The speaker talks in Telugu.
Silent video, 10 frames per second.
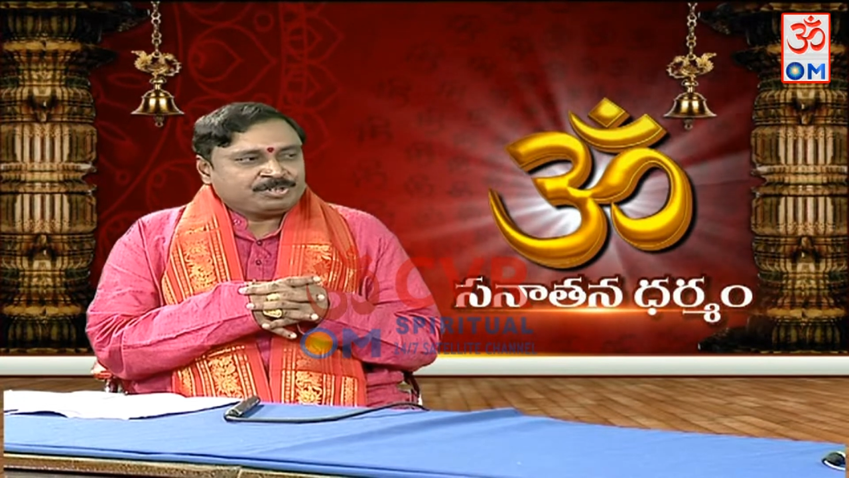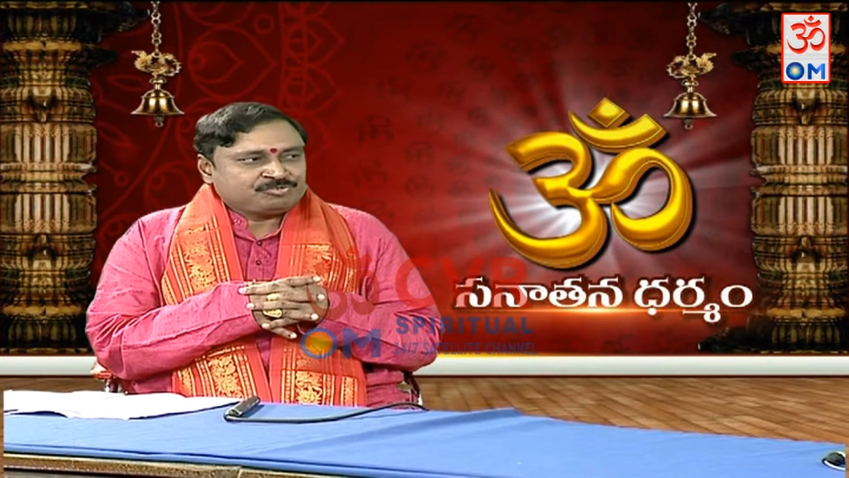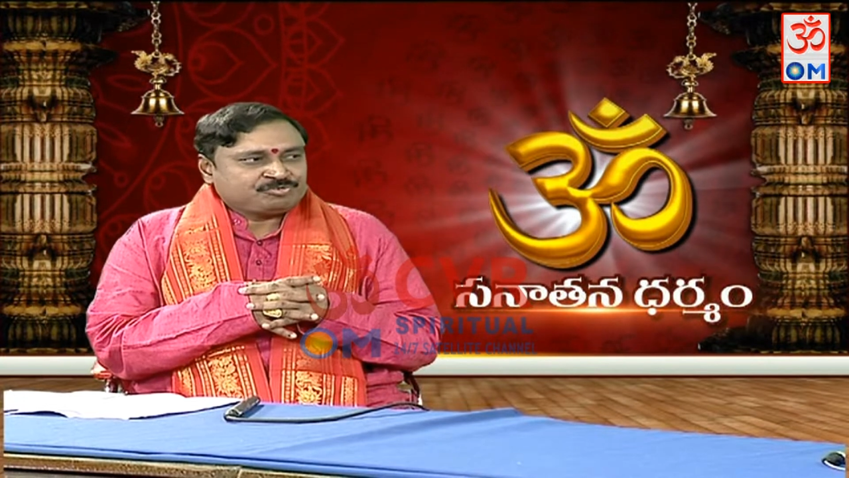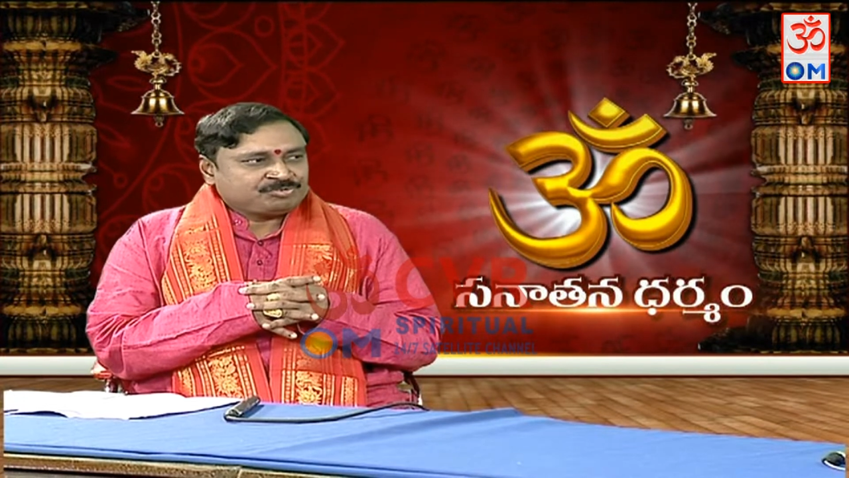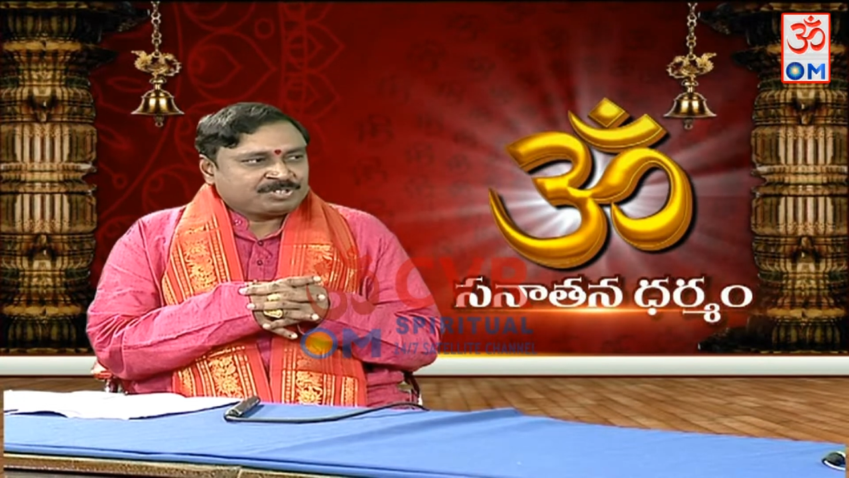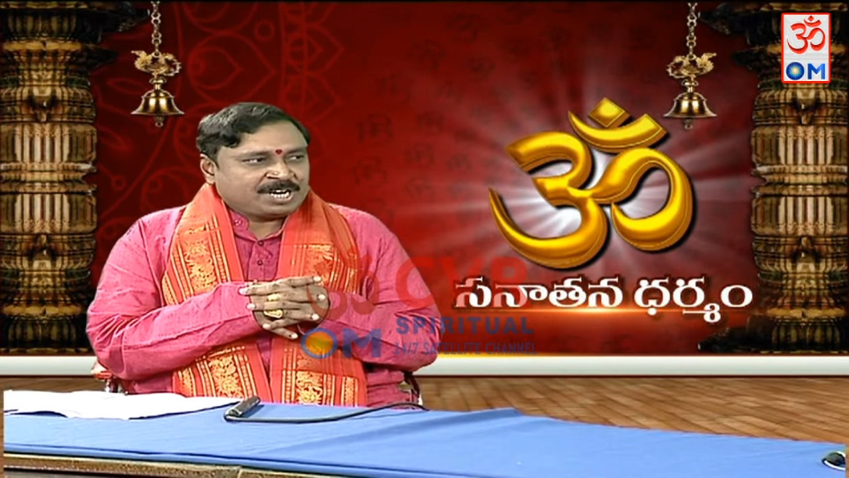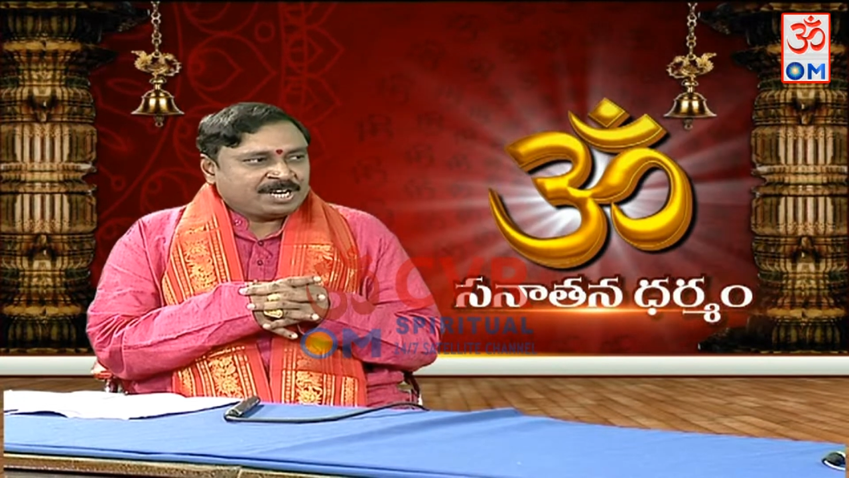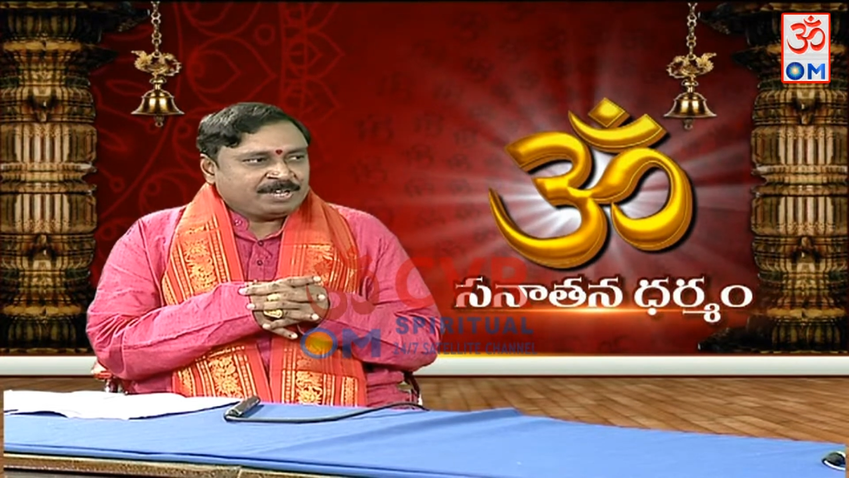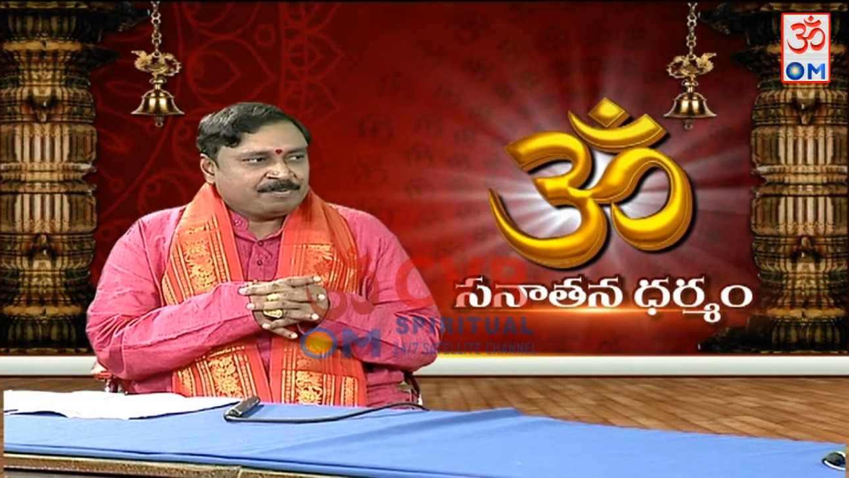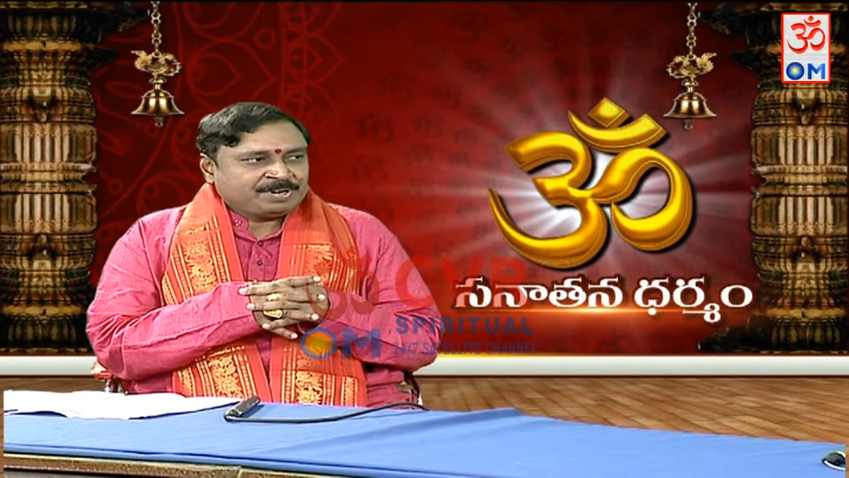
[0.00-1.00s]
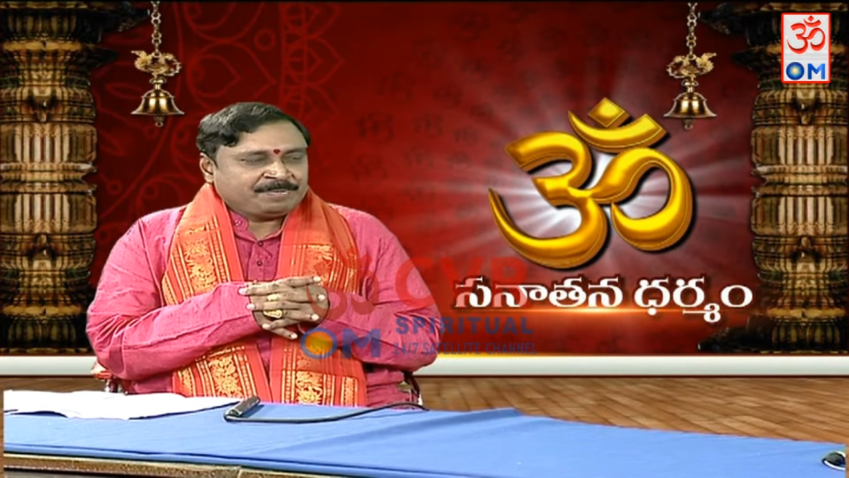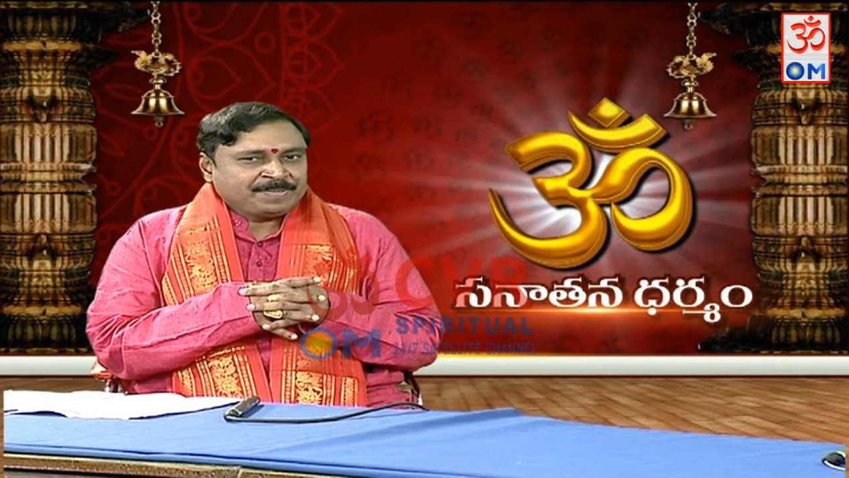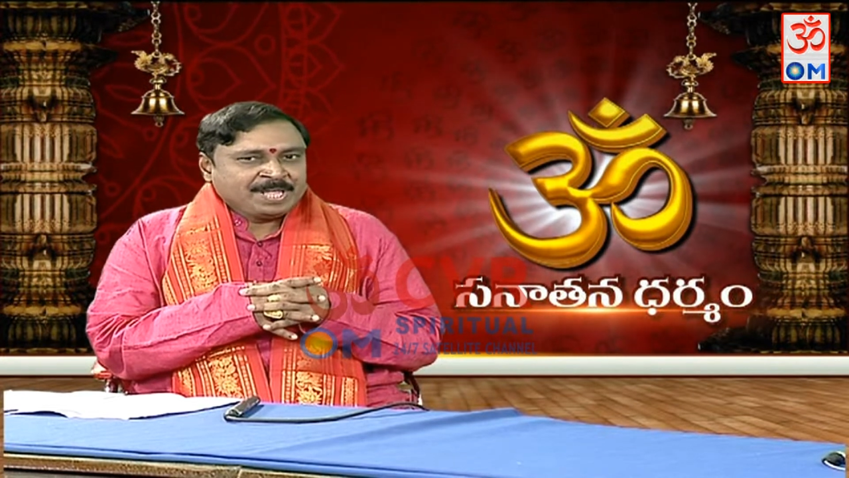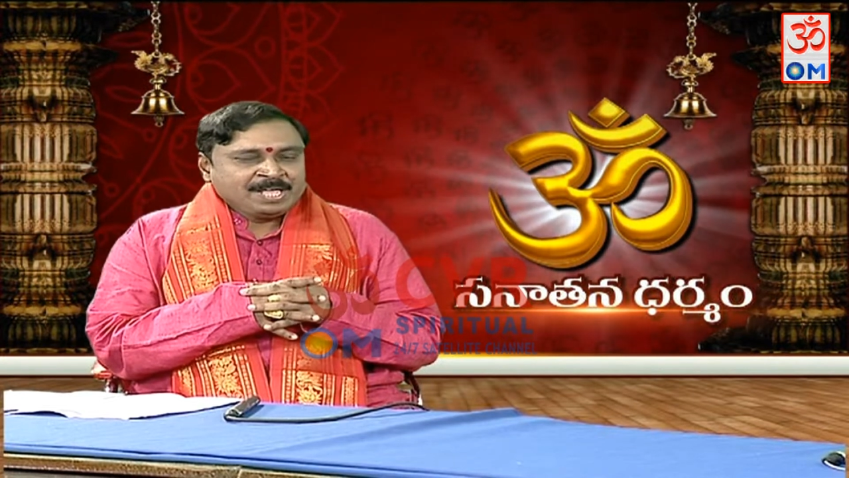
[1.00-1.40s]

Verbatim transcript: కొన్ని సూత్రాలు అనేవి ఉన్నాయి